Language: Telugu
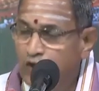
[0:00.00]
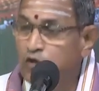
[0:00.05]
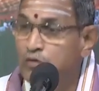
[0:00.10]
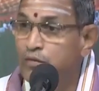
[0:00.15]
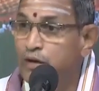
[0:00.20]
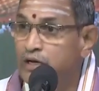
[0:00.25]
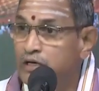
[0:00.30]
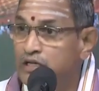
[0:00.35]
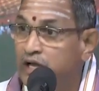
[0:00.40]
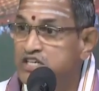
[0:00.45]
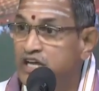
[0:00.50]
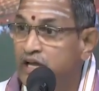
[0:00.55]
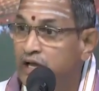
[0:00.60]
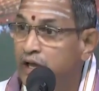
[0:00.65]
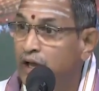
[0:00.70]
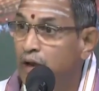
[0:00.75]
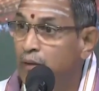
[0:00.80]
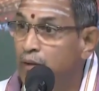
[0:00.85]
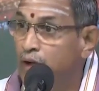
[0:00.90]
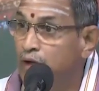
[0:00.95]
అటువంటి
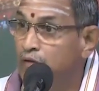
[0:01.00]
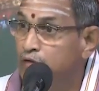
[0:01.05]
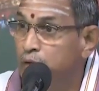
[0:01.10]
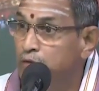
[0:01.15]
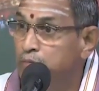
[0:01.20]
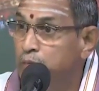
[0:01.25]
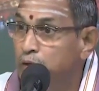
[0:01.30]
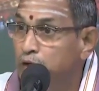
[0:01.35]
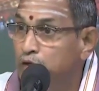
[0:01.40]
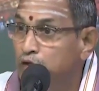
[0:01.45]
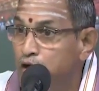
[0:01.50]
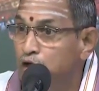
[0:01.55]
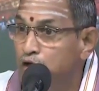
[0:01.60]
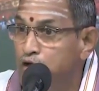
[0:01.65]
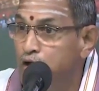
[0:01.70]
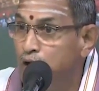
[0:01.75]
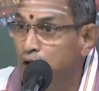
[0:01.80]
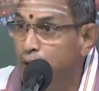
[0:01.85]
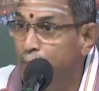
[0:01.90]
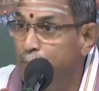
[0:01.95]
శంకర భగవత్పాదుల
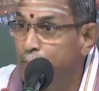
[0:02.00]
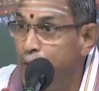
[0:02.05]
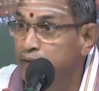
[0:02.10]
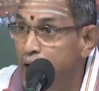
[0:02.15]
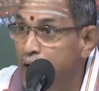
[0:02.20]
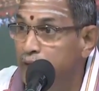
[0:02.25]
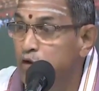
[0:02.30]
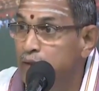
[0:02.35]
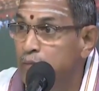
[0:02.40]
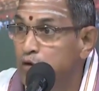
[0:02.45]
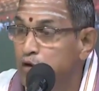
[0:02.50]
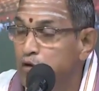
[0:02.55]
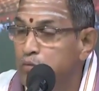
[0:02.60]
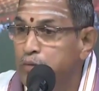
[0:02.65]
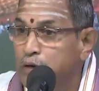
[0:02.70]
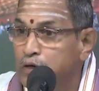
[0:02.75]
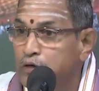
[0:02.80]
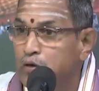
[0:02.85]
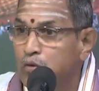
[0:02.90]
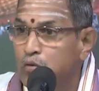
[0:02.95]
యొక్క పాదములు
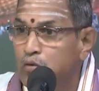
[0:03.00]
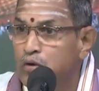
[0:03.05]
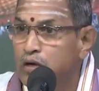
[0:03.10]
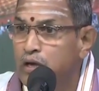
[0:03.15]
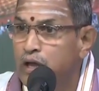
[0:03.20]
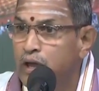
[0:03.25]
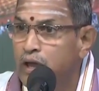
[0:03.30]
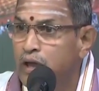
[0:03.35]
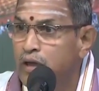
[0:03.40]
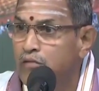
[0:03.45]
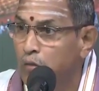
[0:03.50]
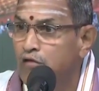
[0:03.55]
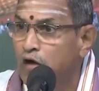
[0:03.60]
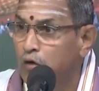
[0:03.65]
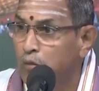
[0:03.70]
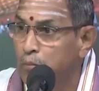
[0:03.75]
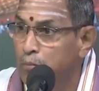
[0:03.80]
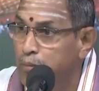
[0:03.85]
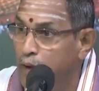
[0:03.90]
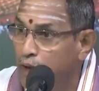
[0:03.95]
పట్టుకుంటే
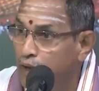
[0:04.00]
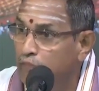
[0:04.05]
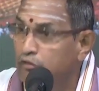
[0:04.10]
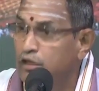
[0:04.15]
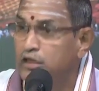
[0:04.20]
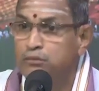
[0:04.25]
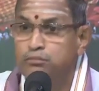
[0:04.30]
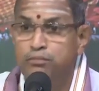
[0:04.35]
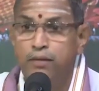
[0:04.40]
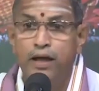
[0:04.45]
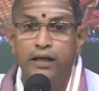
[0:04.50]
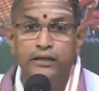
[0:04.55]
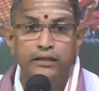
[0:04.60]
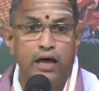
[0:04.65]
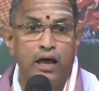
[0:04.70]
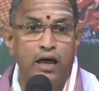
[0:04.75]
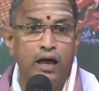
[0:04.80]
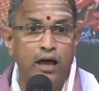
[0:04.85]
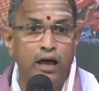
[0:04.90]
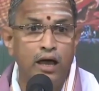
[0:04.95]
వారు
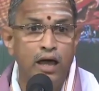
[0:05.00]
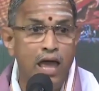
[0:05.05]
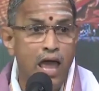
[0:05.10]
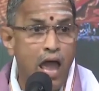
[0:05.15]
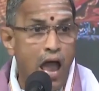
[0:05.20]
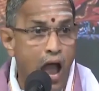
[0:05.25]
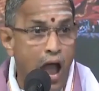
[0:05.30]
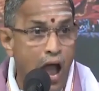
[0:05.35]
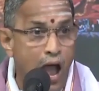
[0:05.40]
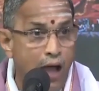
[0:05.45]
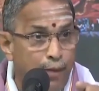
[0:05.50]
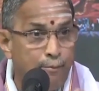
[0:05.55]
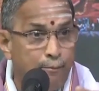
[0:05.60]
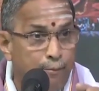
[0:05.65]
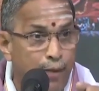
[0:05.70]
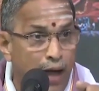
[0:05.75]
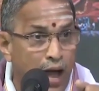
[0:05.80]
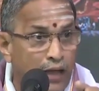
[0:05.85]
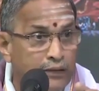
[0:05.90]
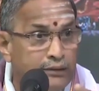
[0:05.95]
భగవత్పాద ఆ
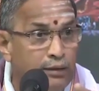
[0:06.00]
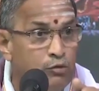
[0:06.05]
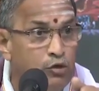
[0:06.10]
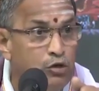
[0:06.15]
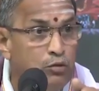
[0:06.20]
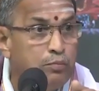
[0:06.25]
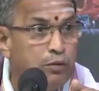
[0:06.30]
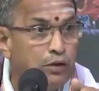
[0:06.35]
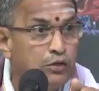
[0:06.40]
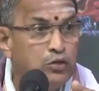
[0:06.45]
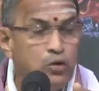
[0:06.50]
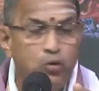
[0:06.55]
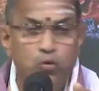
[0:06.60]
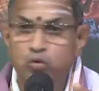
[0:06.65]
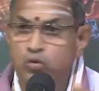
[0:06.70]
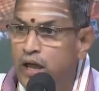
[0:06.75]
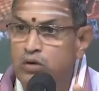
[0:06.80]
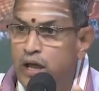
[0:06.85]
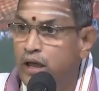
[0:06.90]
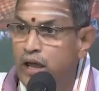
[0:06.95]
పాదములు
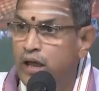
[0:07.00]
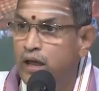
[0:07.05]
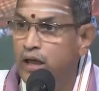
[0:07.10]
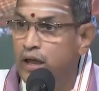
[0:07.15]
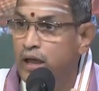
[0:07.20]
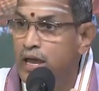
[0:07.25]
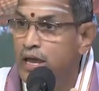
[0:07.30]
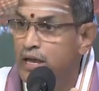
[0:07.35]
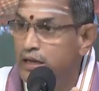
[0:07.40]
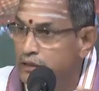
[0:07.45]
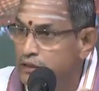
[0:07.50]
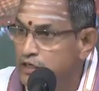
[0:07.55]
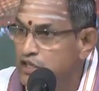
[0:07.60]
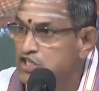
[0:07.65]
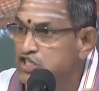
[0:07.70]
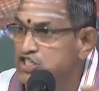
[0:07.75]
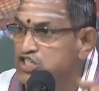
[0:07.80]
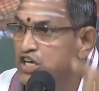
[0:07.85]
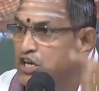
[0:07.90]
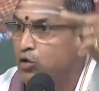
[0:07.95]
పట్టుకుంటే
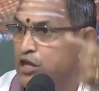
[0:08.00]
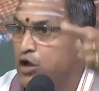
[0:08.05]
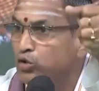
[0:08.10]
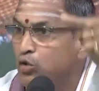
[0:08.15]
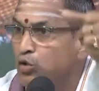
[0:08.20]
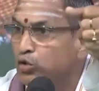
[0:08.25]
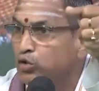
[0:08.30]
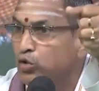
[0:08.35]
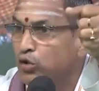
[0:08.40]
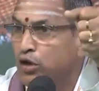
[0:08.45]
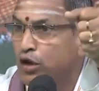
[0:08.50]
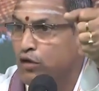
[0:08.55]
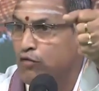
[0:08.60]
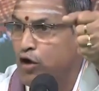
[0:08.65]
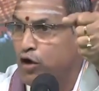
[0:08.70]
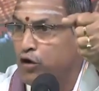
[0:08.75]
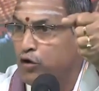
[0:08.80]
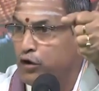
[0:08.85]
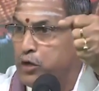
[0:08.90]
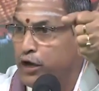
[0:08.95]
నిచ్చిన
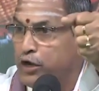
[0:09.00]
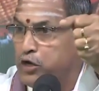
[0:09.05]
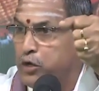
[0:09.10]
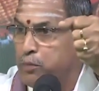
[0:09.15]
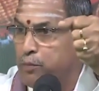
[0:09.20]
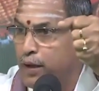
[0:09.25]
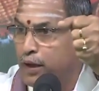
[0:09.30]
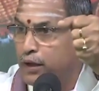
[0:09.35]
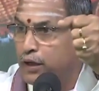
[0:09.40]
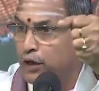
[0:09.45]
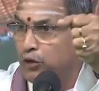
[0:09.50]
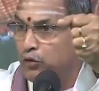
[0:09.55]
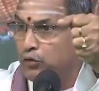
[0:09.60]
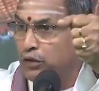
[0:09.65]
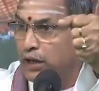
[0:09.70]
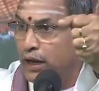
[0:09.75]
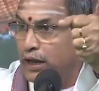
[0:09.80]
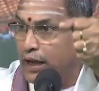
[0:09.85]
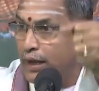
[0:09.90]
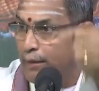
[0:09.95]
ఎక్కుతున్నవాడు రెండు
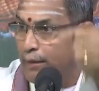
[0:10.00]
పక్కలున్న